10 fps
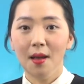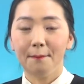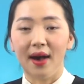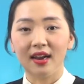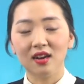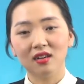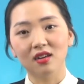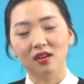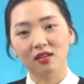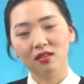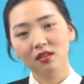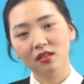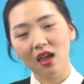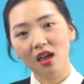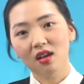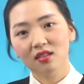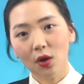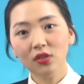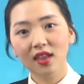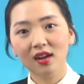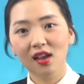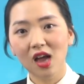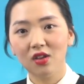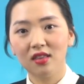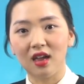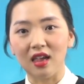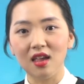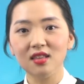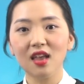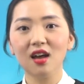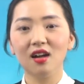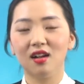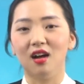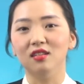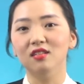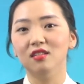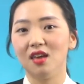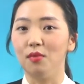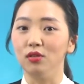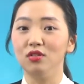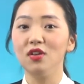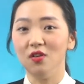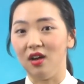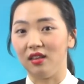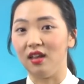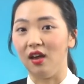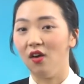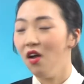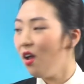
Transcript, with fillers: 말이나 글을 쓸 때 선택을 해야 된다 이 생각을 가지시는 게 먼저인 것 같아요.